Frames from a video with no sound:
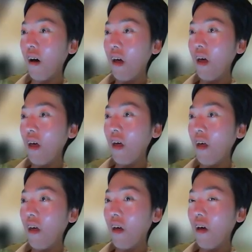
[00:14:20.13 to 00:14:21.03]

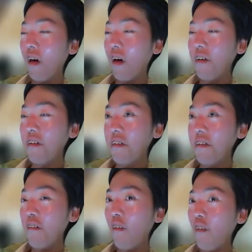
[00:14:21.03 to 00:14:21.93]

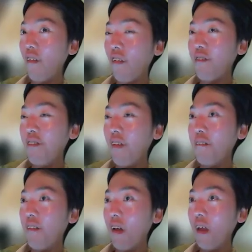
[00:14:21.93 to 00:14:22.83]
えー、なるほど。やっ
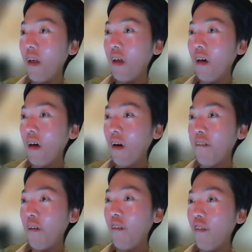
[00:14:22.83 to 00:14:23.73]
ぱり、
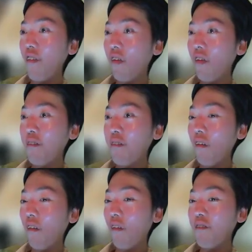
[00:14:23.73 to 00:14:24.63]
まあ、僕自身
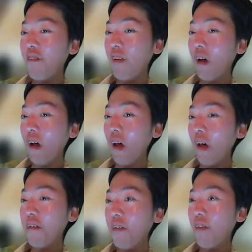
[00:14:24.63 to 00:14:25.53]
も、
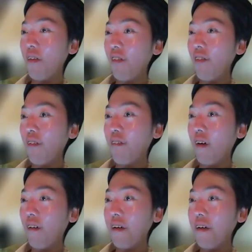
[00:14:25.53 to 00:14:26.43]
まあ、自分の
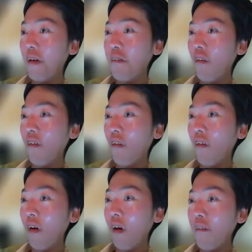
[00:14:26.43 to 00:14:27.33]
周りで
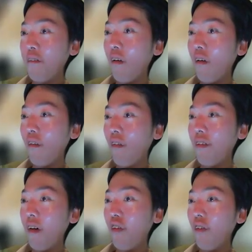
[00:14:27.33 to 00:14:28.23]
も、まあ、こういう
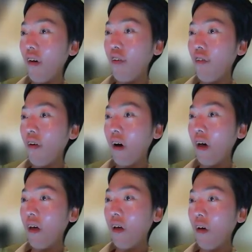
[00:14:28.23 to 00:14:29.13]
同じような障
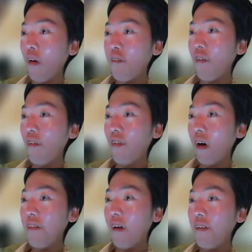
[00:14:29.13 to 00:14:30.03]
害を持った
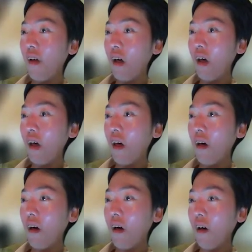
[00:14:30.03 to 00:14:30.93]
方で、
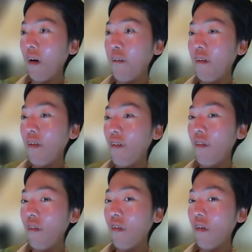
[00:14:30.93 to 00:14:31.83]
まあ、そ
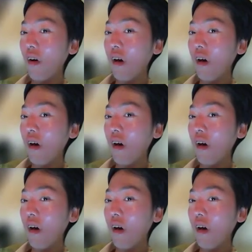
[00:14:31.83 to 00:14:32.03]
の、